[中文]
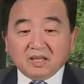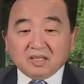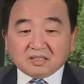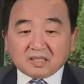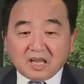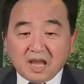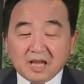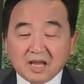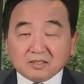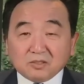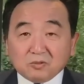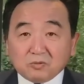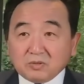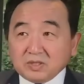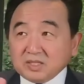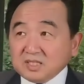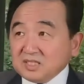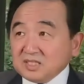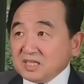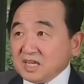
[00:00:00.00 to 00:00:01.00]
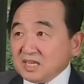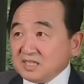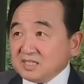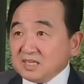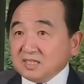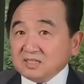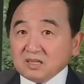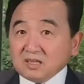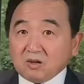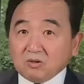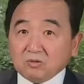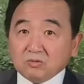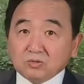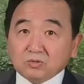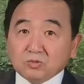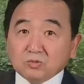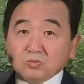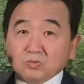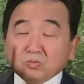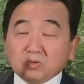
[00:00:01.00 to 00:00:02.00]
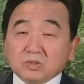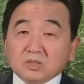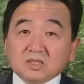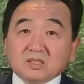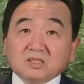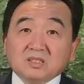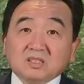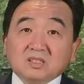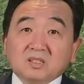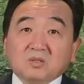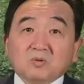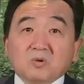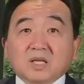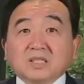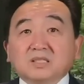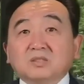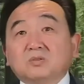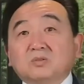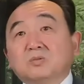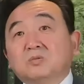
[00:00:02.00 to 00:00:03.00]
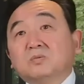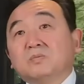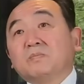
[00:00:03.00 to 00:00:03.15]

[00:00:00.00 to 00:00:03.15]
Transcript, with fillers: 它就会显现到中国的各个环境中。